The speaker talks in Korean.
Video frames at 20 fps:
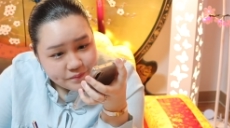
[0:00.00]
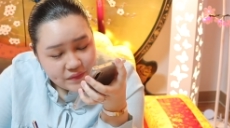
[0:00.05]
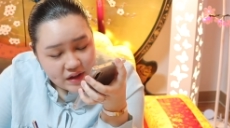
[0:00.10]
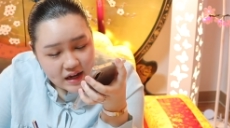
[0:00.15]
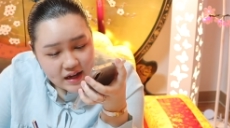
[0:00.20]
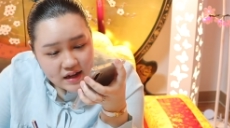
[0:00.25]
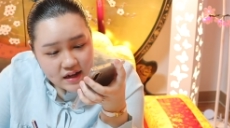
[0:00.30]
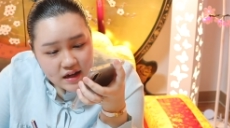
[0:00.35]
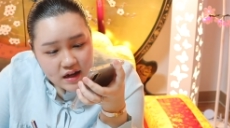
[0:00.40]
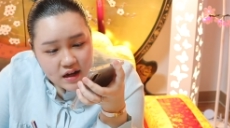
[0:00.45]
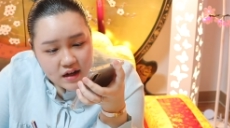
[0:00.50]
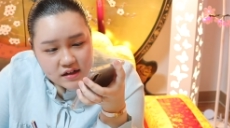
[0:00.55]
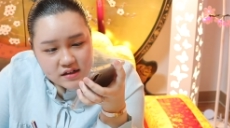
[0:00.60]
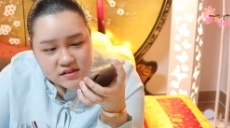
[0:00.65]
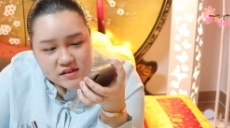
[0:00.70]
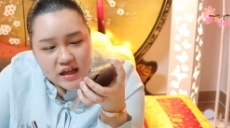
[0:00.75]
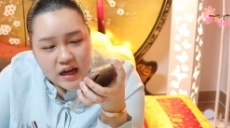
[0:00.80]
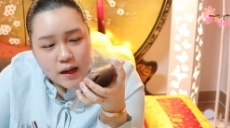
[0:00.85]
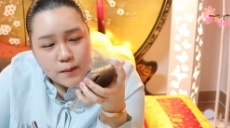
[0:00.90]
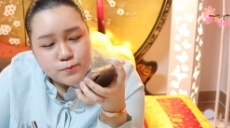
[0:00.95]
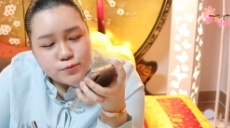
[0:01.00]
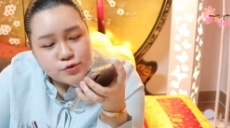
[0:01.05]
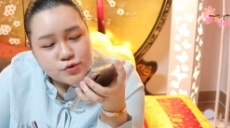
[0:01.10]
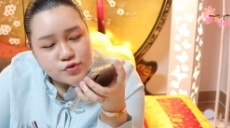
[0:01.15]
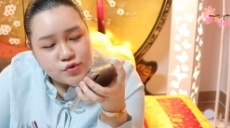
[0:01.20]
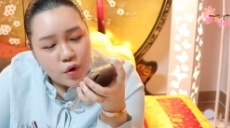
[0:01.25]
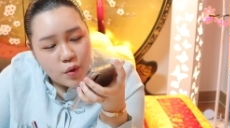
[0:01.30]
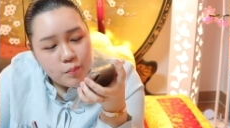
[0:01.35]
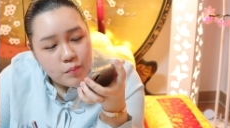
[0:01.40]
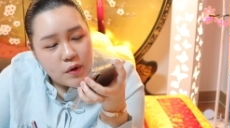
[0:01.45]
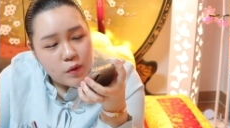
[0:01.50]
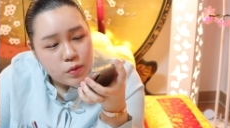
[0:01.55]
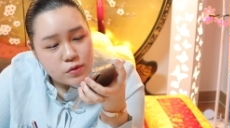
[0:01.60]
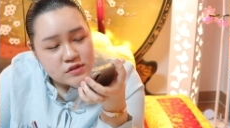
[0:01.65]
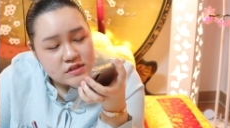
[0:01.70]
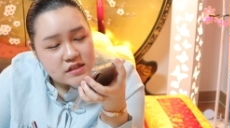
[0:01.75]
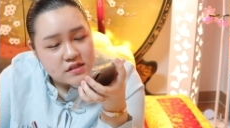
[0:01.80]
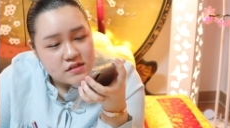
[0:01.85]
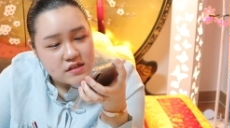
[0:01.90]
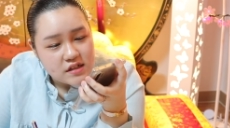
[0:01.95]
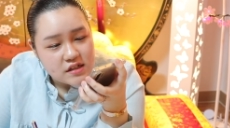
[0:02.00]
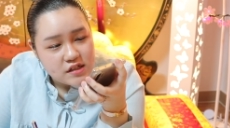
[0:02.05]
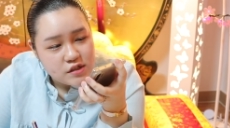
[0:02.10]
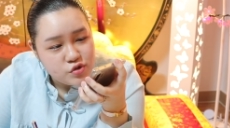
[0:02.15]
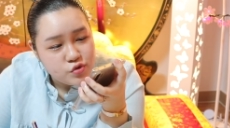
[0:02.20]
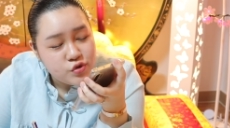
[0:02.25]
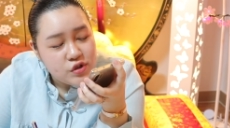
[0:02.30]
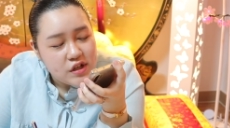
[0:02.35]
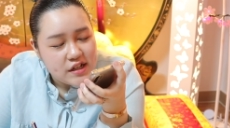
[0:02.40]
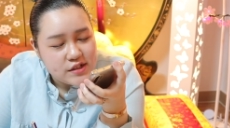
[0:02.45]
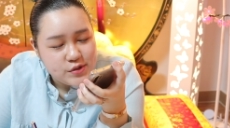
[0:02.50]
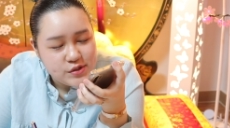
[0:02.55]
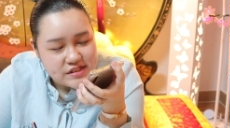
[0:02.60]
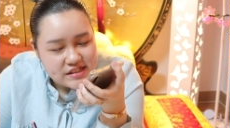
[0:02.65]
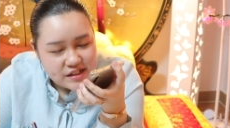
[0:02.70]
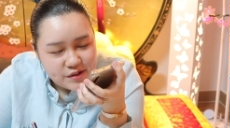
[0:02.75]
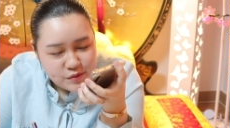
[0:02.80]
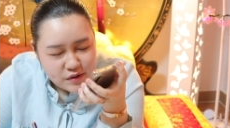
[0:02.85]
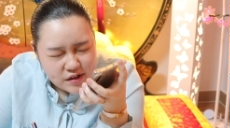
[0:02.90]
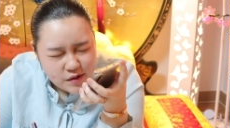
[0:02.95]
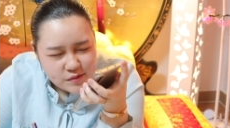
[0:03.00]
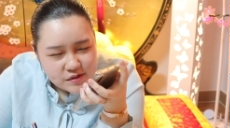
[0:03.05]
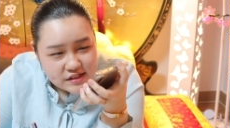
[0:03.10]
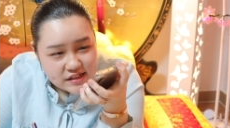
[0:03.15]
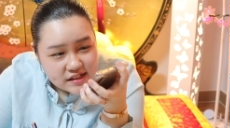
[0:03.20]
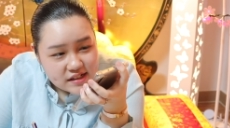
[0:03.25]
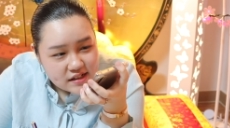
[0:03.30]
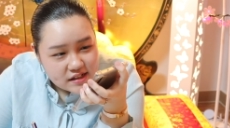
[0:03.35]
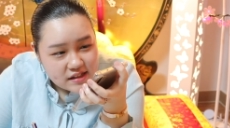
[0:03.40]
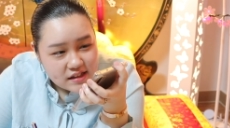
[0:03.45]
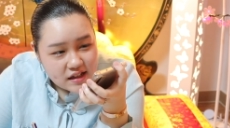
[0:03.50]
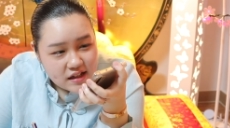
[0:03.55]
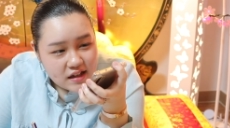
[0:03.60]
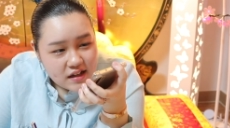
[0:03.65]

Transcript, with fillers: 네. 근데 앞으로도 엄마 혼자 그렇게 기둥이야 솔직히 말하면은